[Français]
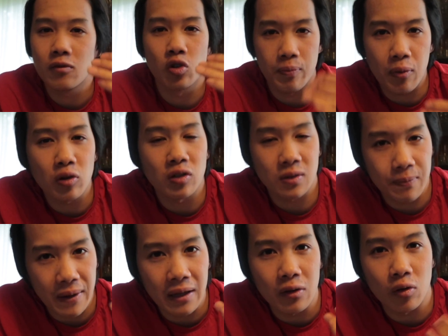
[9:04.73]
je pense,
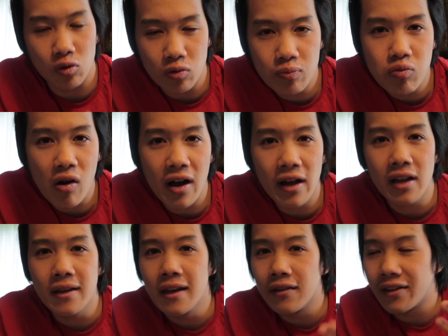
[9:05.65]
perdre du poids,
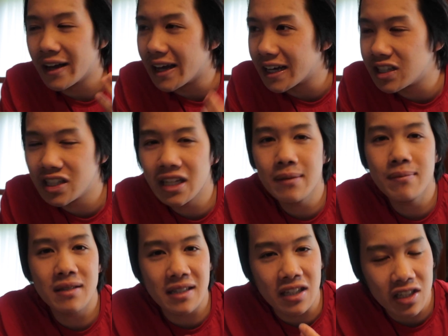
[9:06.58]
faire un
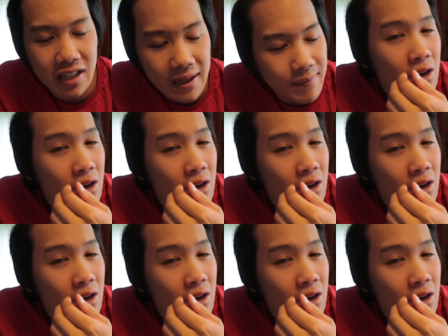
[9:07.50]
régime, sécher.